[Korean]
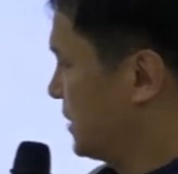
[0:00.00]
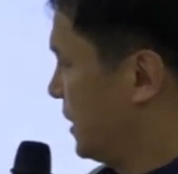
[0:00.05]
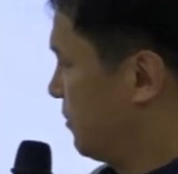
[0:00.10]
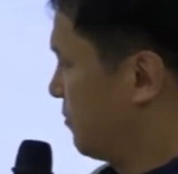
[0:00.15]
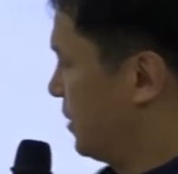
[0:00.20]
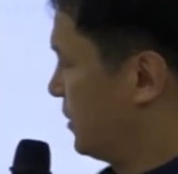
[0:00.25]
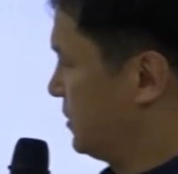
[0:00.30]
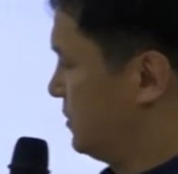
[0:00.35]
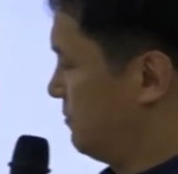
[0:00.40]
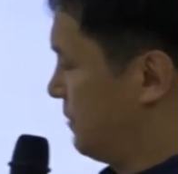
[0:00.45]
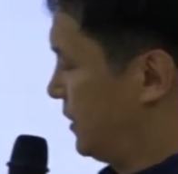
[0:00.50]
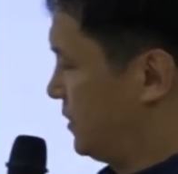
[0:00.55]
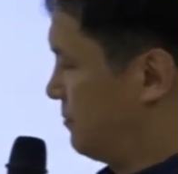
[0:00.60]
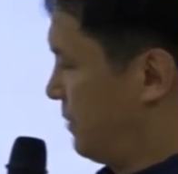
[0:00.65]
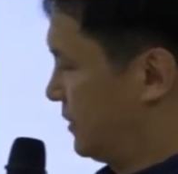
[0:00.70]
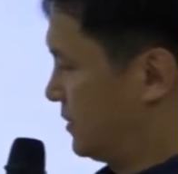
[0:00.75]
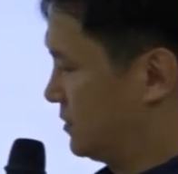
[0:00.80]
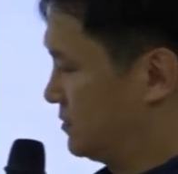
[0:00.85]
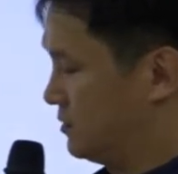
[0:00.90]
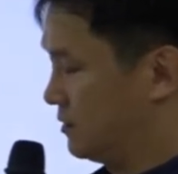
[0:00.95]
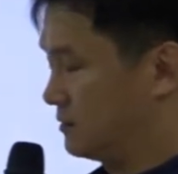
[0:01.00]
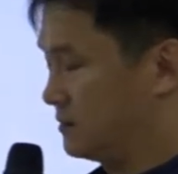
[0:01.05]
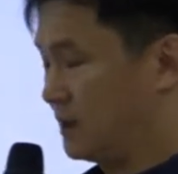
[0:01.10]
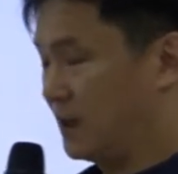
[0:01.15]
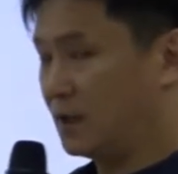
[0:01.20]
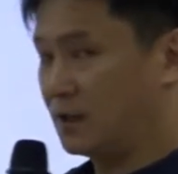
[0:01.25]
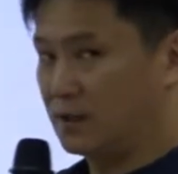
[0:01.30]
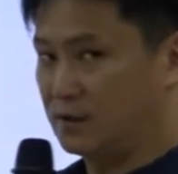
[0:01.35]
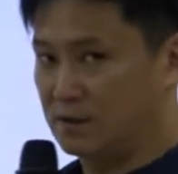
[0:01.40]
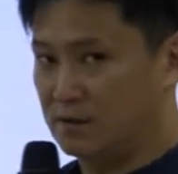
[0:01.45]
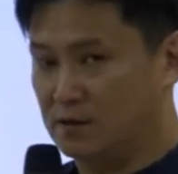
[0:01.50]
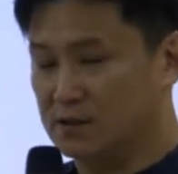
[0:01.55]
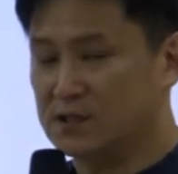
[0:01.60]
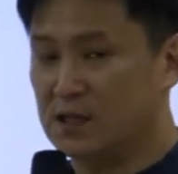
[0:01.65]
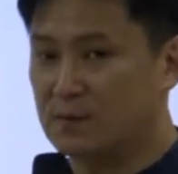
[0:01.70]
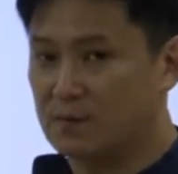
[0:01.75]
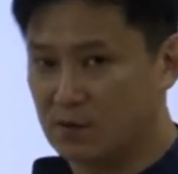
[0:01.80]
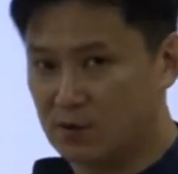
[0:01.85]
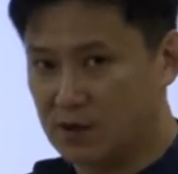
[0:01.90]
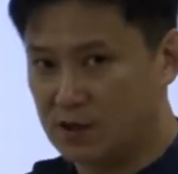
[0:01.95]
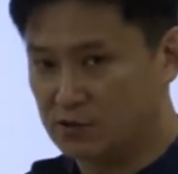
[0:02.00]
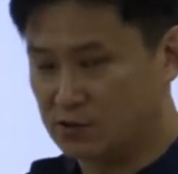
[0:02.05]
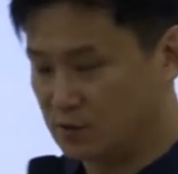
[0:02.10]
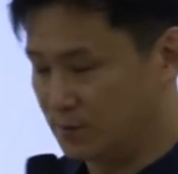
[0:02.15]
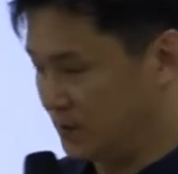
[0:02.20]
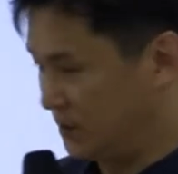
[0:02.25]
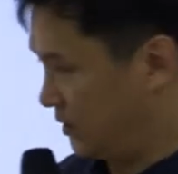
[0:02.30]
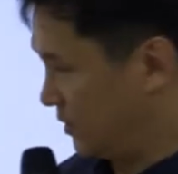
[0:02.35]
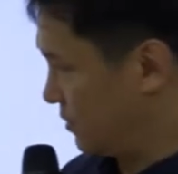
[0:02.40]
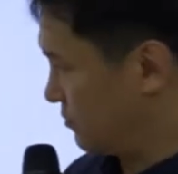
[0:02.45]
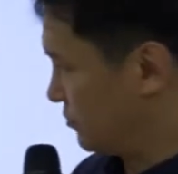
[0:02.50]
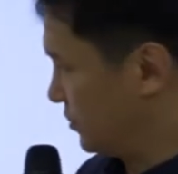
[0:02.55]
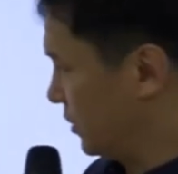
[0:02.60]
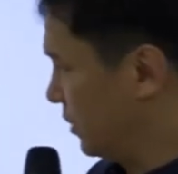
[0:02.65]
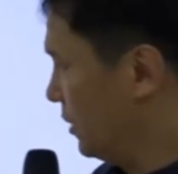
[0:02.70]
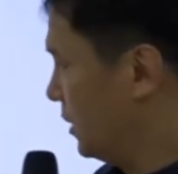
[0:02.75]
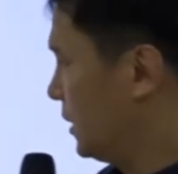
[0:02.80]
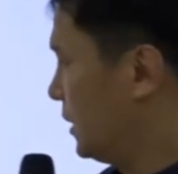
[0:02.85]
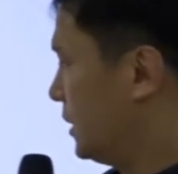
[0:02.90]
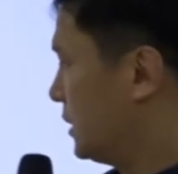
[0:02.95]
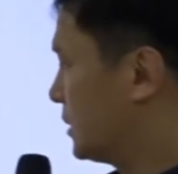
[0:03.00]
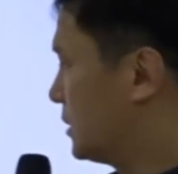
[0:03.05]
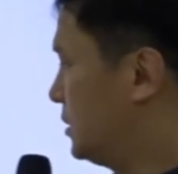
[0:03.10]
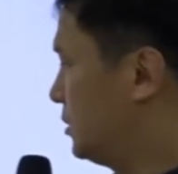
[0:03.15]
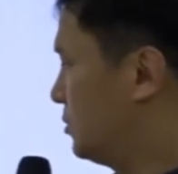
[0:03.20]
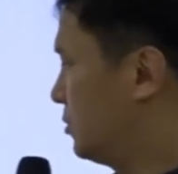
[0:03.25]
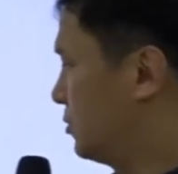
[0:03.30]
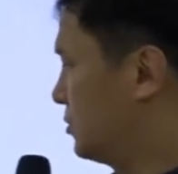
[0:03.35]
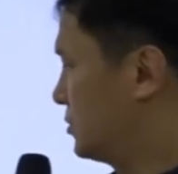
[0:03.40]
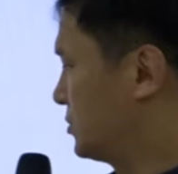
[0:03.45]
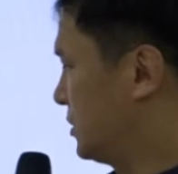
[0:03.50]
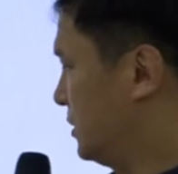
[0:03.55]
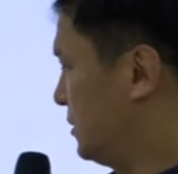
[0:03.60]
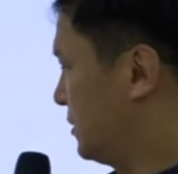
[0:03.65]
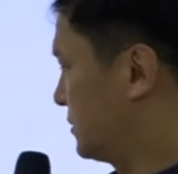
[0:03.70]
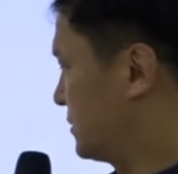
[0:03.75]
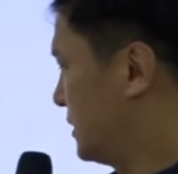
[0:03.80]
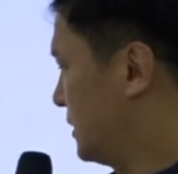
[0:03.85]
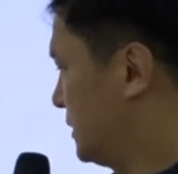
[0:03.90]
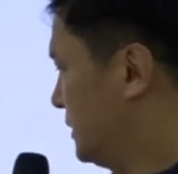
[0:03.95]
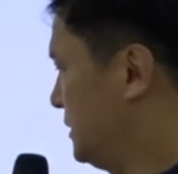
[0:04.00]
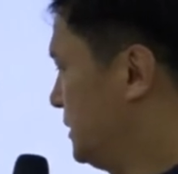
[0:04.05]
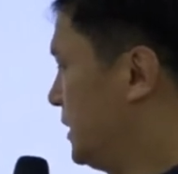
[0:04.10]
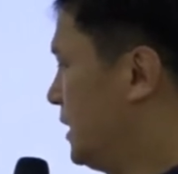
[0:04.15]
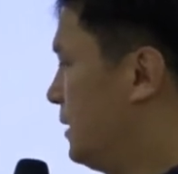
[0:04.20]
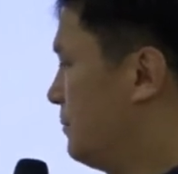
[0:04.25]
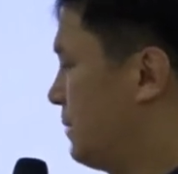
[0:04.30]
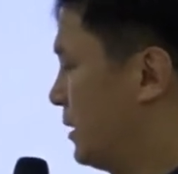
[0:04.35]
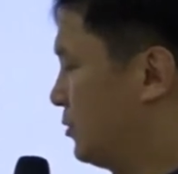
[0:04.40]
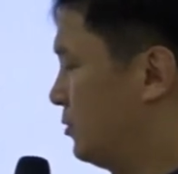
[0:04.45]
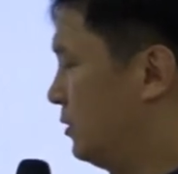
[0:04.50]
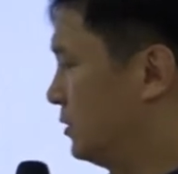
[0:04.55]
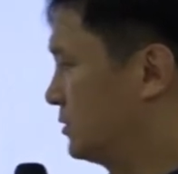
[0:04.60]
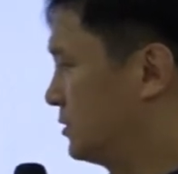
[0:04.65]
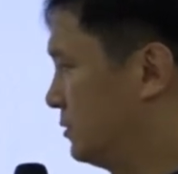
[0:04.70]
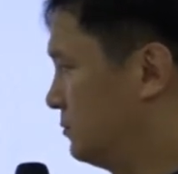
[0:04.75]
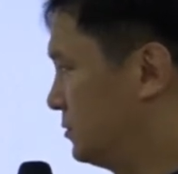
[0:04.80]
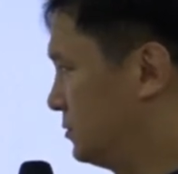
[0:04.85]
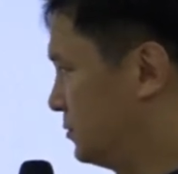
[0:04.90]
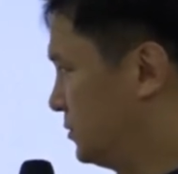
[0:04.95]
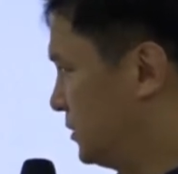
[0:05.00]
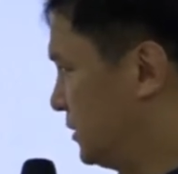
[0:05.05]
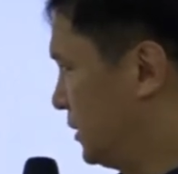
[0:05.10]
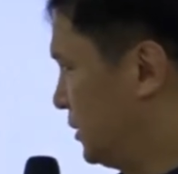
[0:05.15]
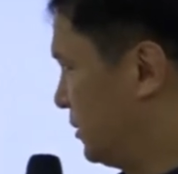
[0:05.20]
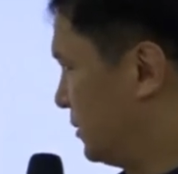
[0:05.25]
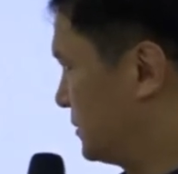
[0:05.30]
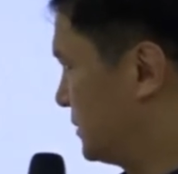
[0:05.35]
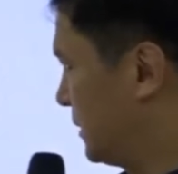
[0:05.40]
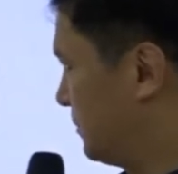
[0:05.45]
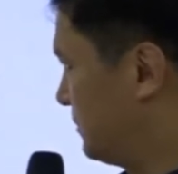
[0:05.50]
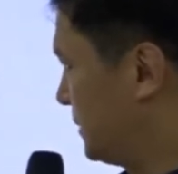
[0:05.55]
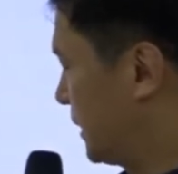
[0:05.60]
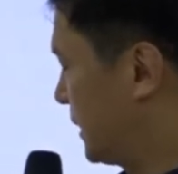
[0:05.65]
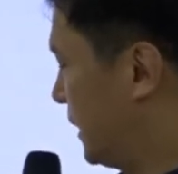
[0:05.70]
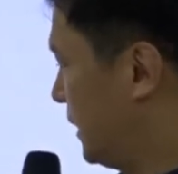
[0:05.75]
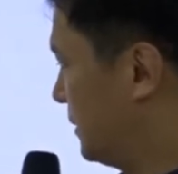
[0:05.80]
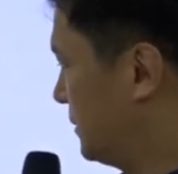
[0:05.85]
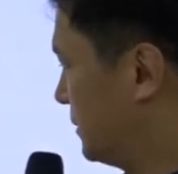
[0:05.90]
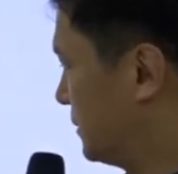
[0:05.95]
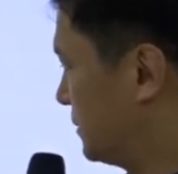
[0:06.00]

사관을 많이 받아들였다라는 거 참고를 해주시면 되겠고요. 기록으로서의 역사는 바로 어떤 부분의 역사입니까?